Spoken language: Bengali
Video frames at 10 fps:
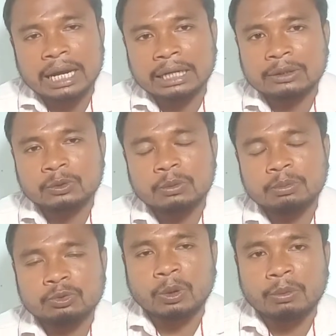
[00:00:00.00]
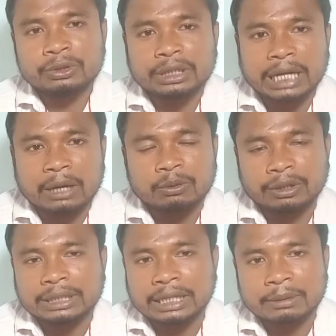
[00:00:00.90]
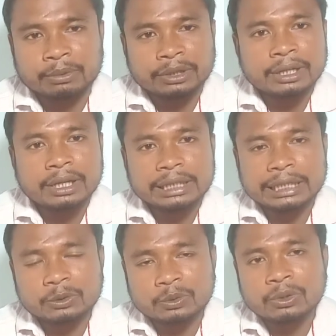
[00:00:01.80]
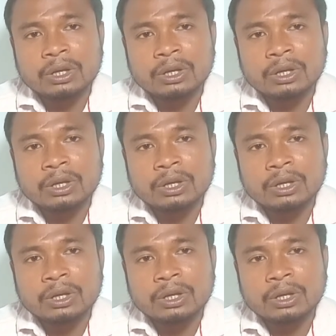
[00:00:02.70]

একটা খুব সমস্যার কারণ হয়ে দাঁড়িয়ে পড়ে কিন্তু